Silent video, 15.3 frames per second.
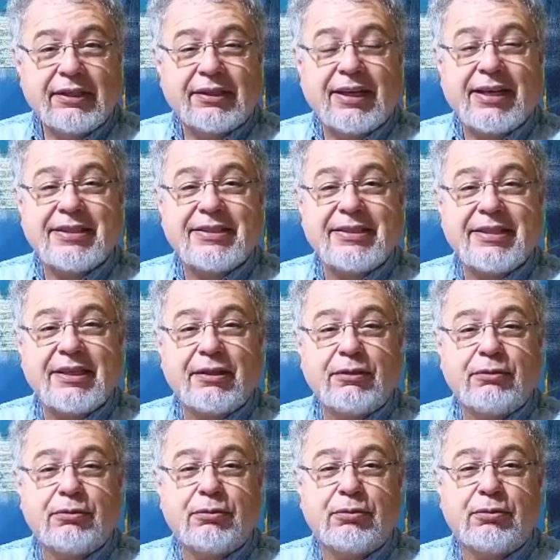
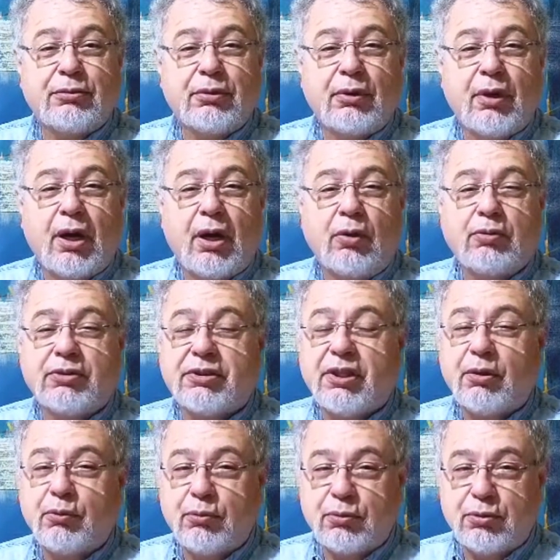trazendo o
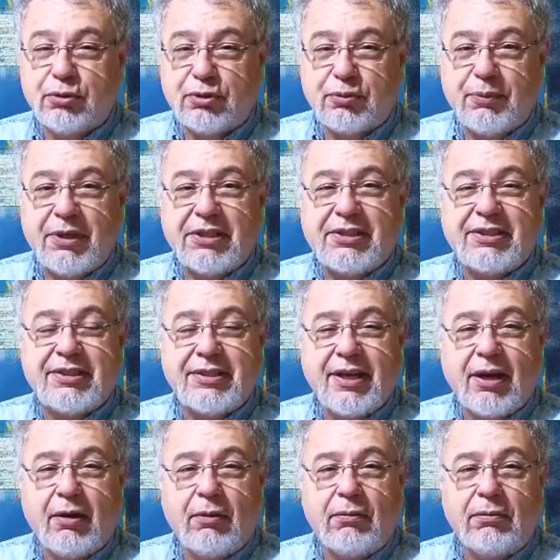seu uso
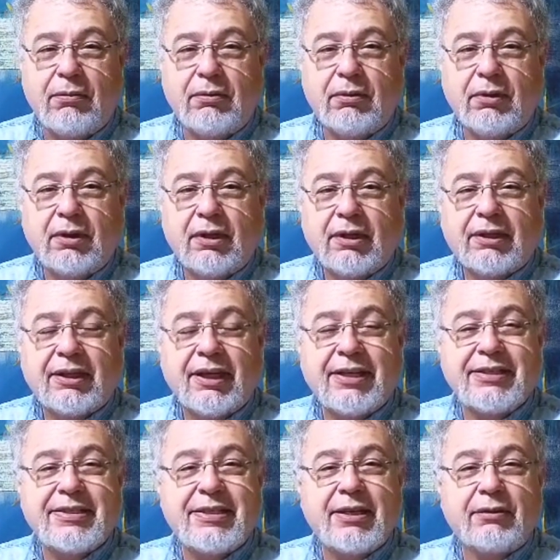medicinal,
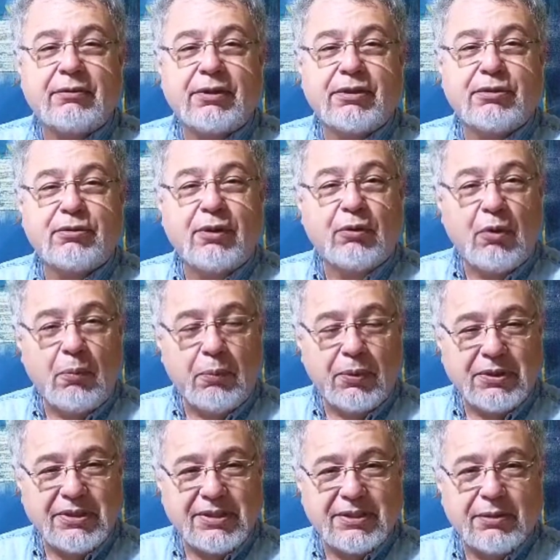trazendo a sua
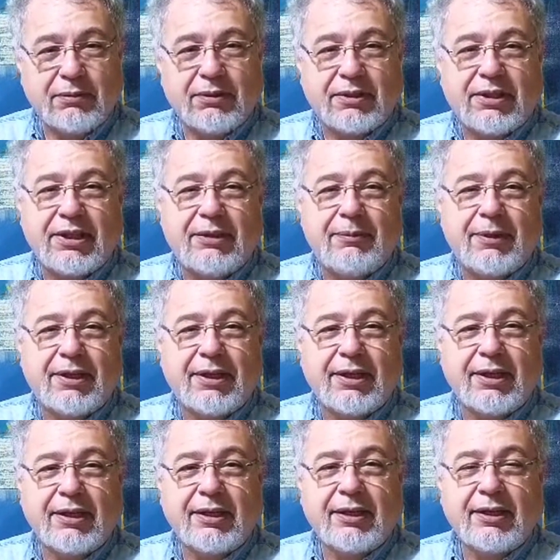composição
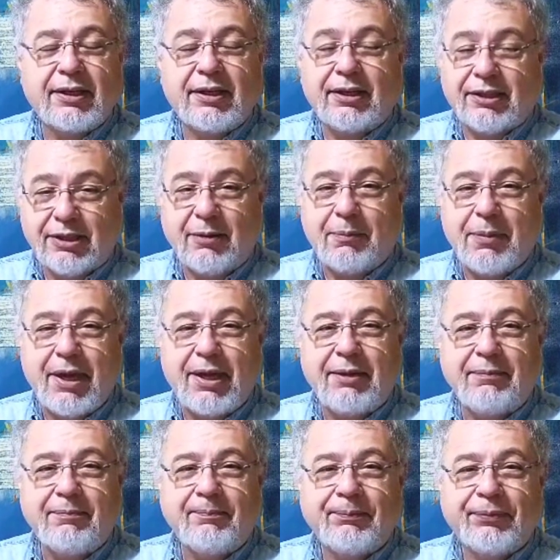química e
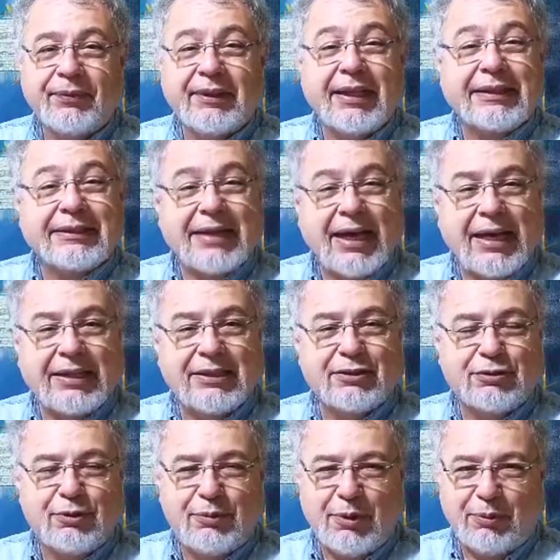também detalhes
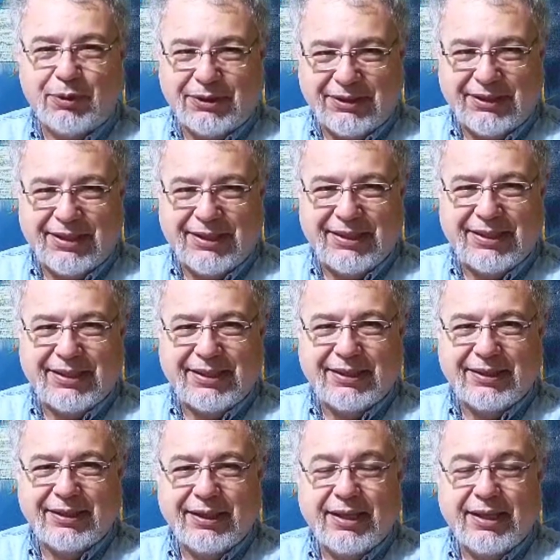sobre a botânica.